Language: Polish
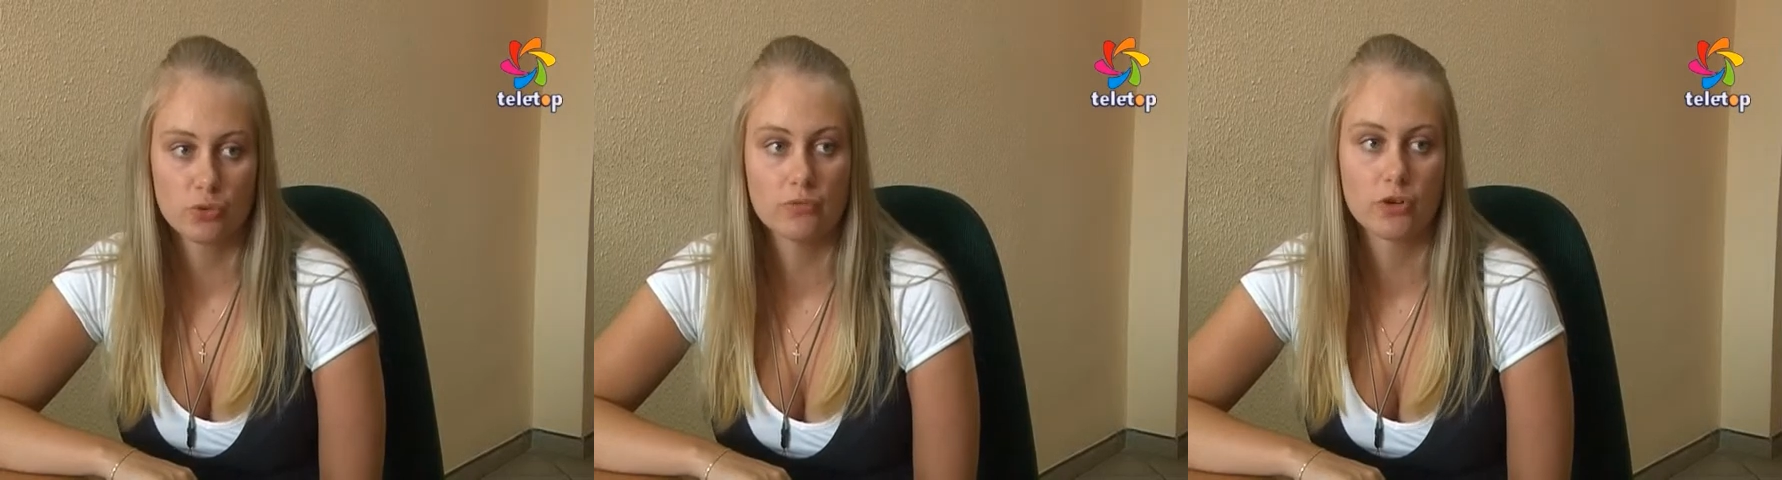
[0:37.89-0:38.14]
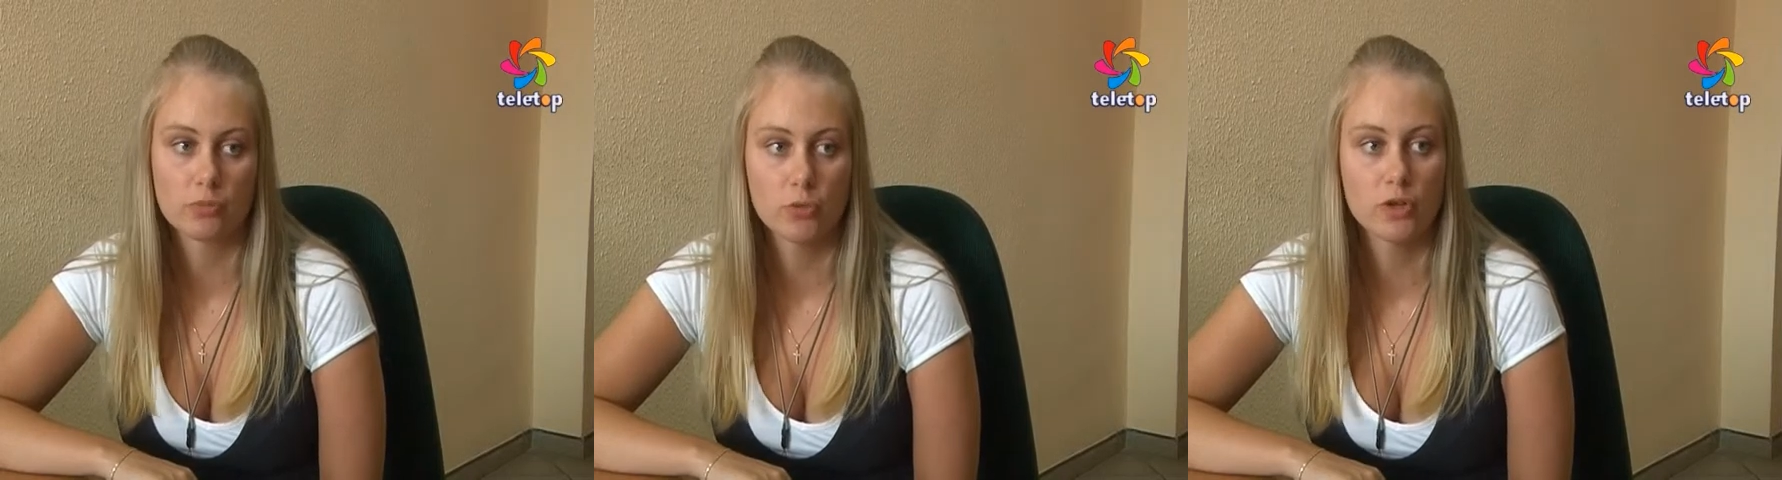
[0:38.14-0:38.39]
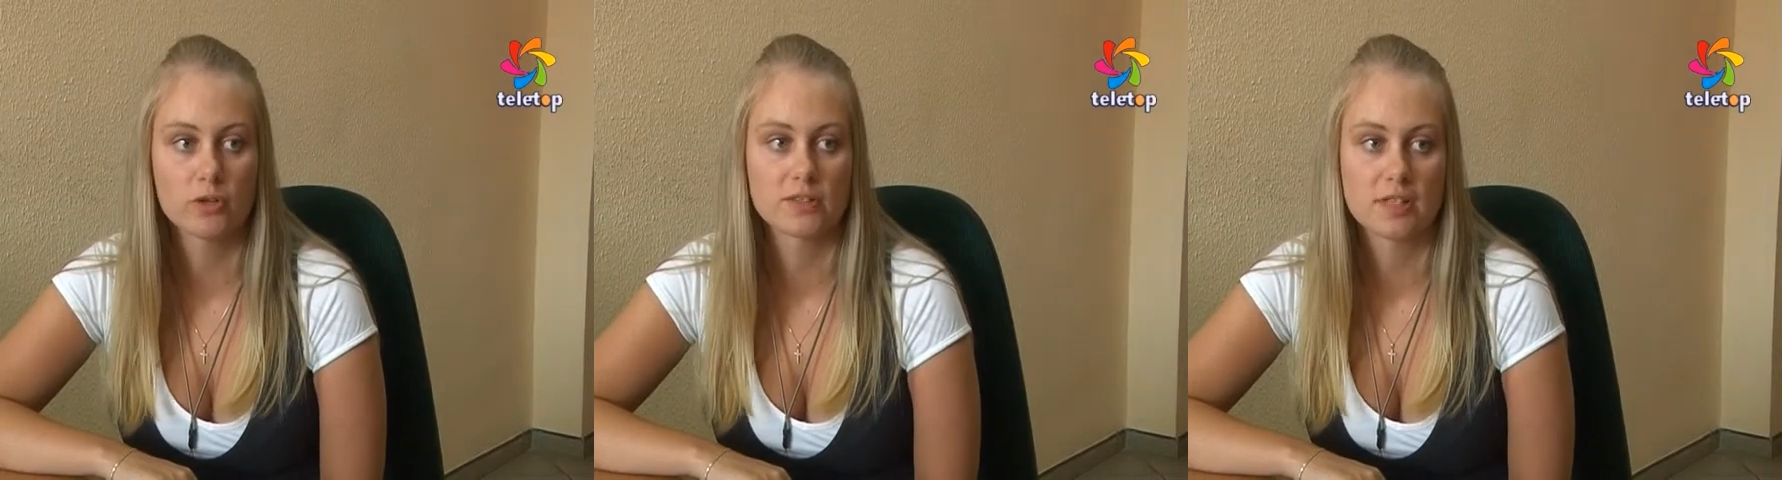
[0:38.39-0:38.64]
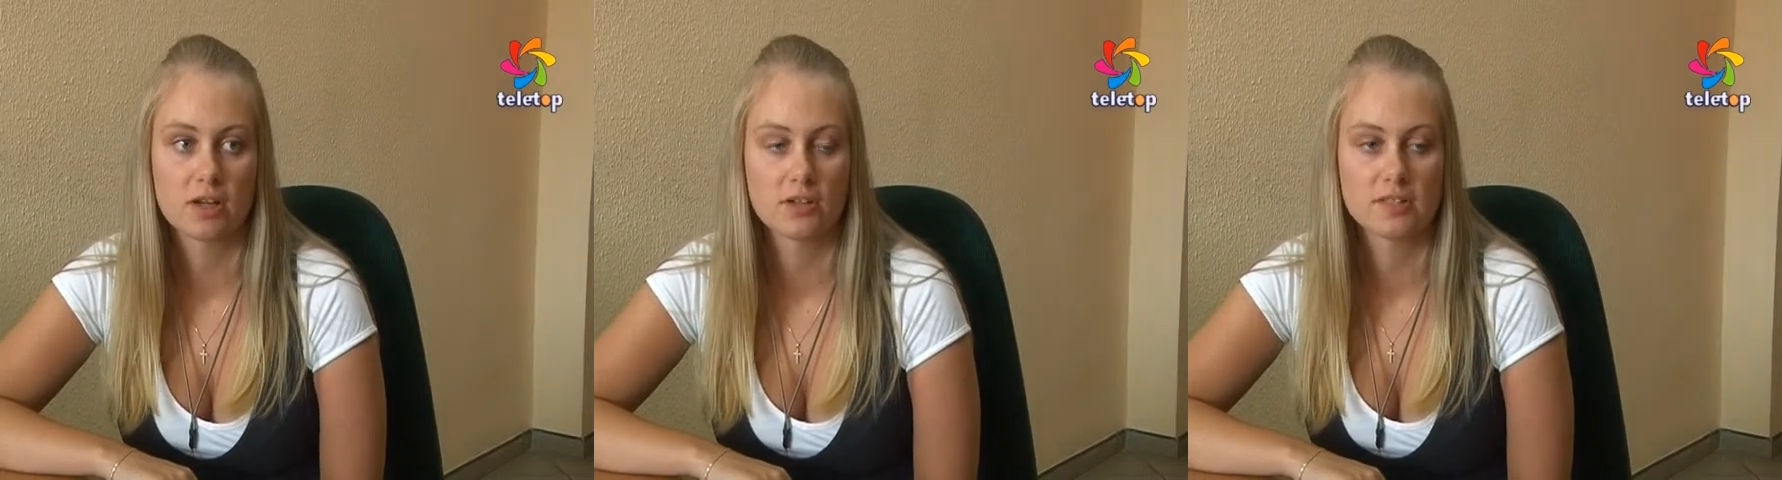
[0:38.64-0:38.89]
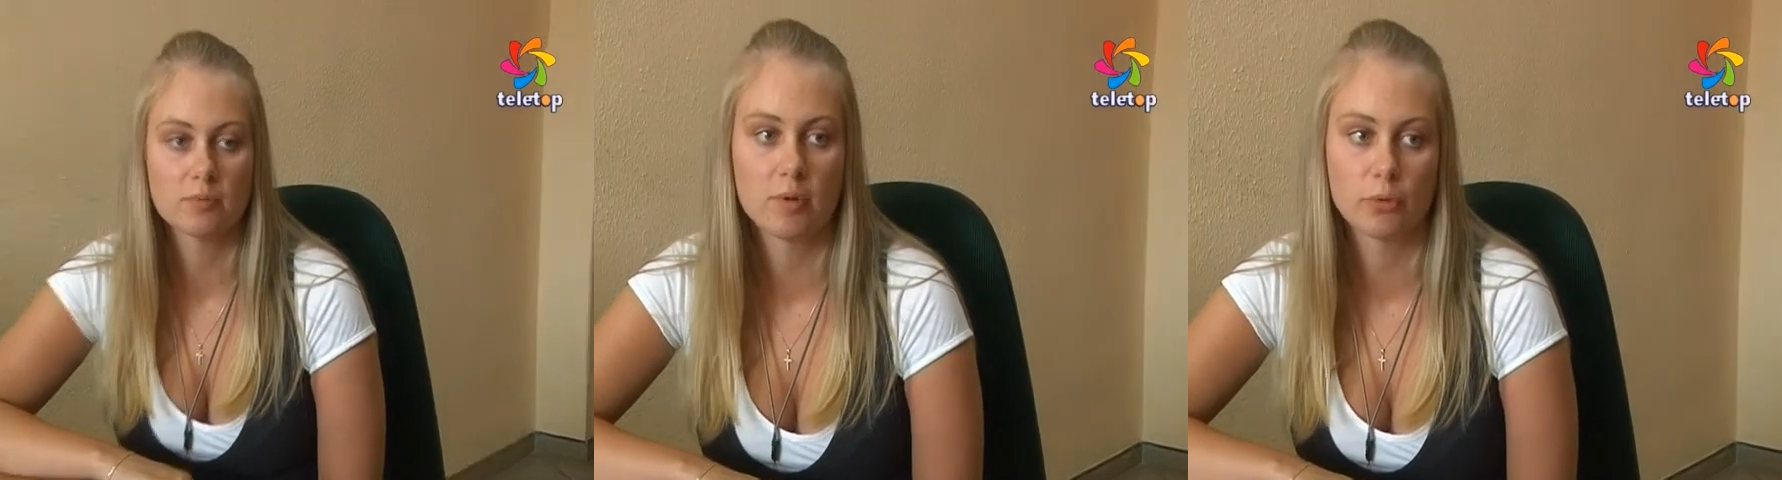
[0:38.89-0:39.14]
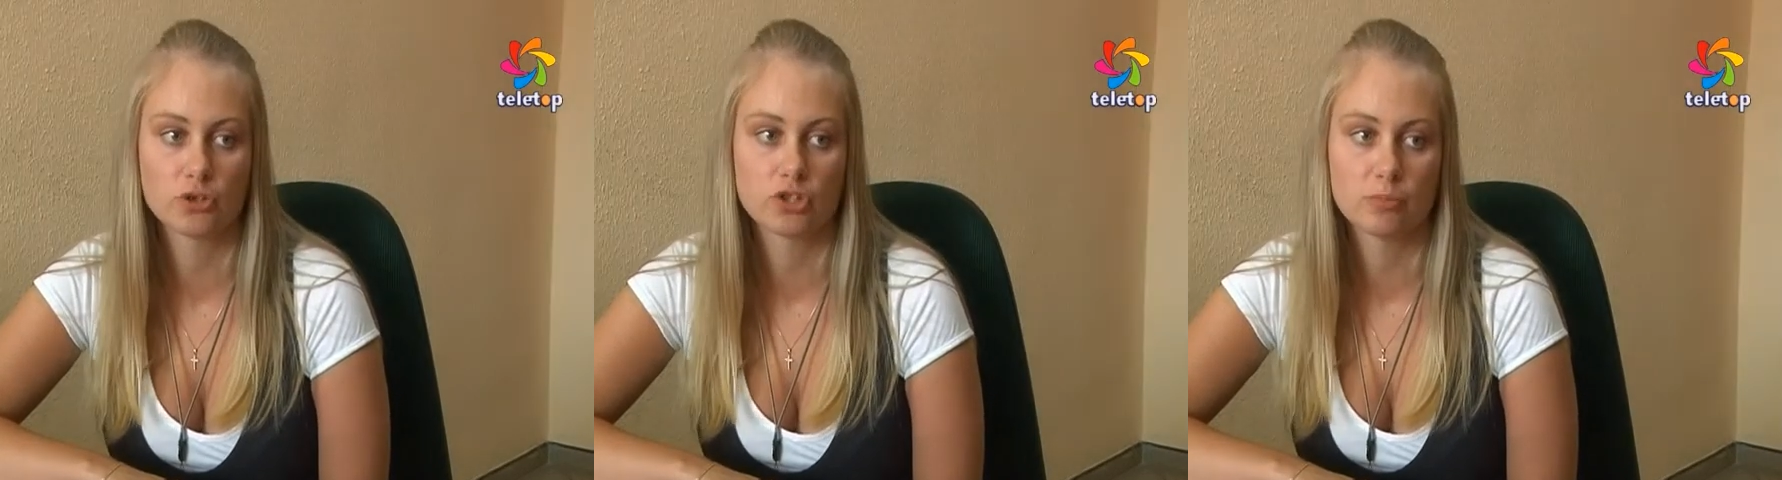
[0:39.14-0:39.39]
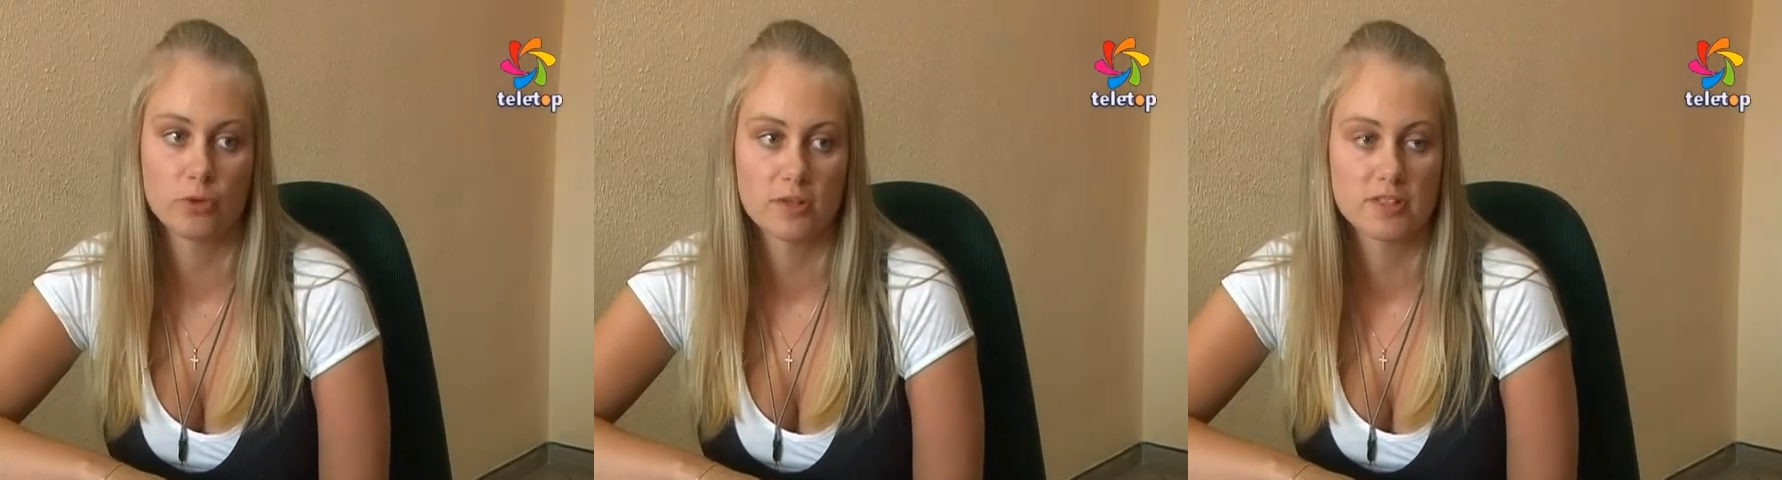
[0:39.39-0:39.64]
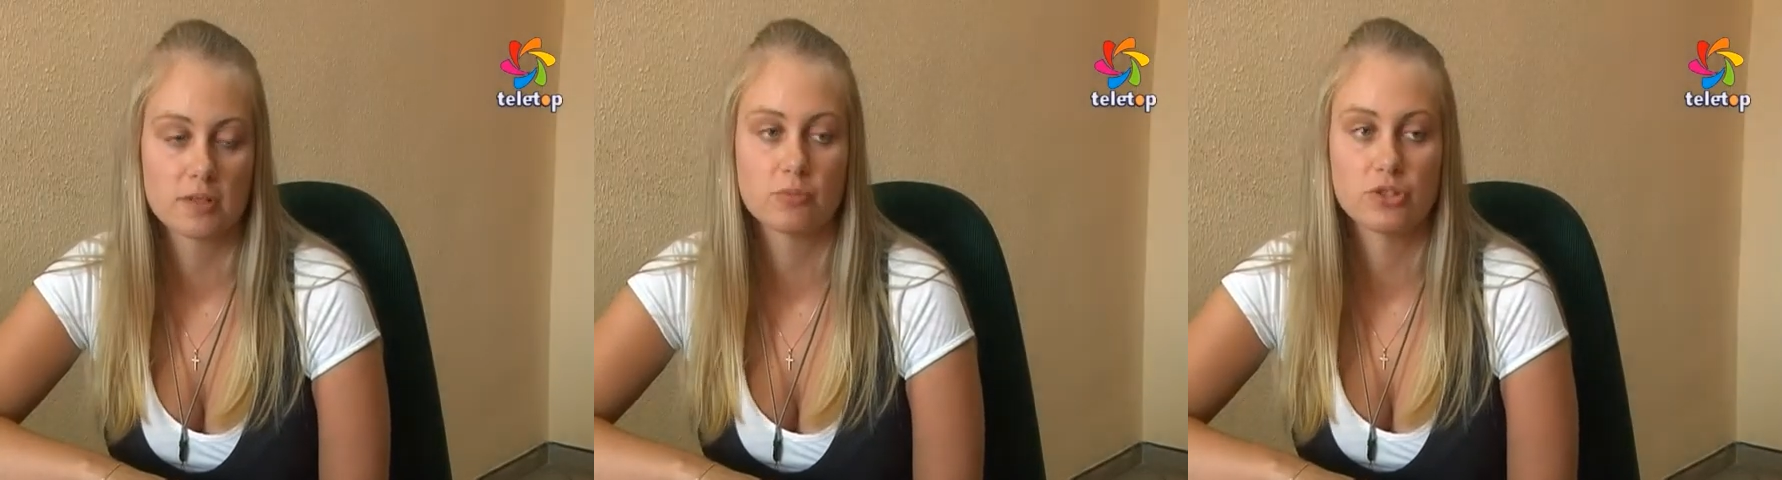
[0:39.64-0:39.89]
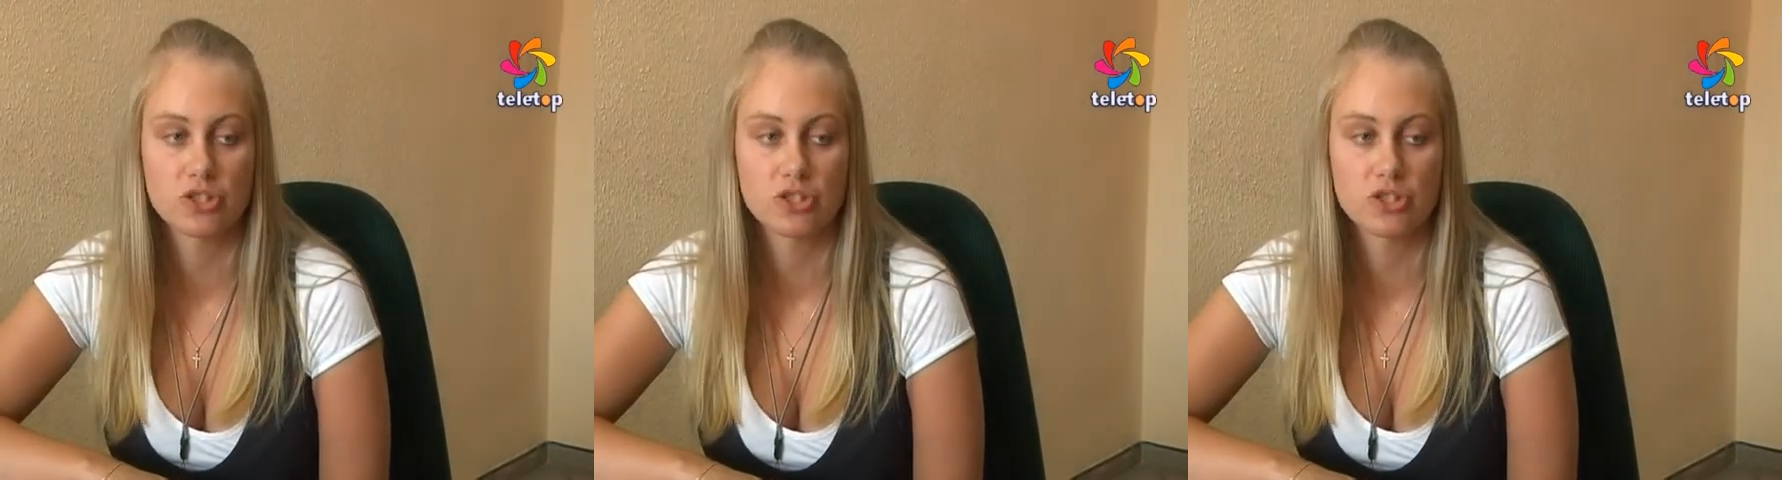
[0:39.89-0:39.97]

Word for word: informując osobę potrzebującą,